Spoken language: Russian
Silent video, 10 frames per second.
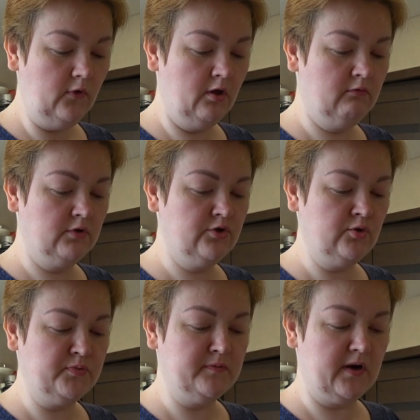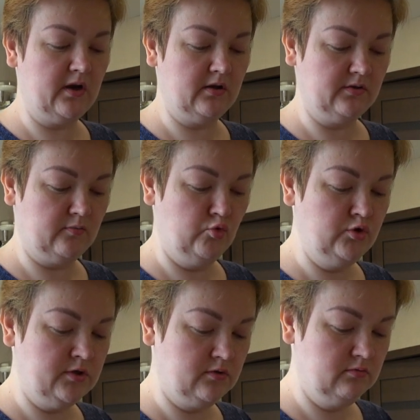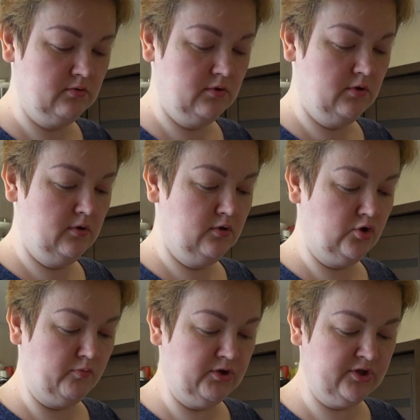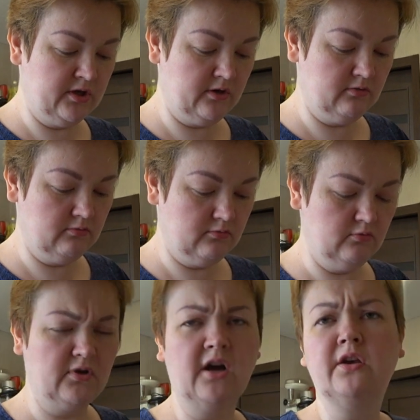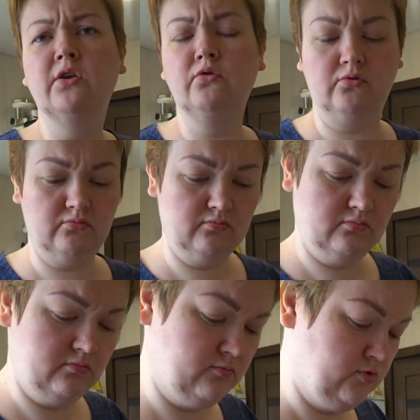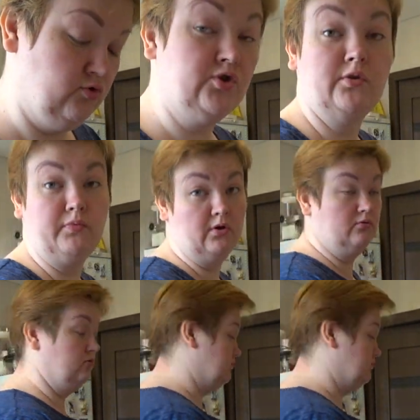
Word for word: Вот, еще посмотрели этот мультик Тома и Джерри. Ну, он как кино. Вот, тоже неплохой.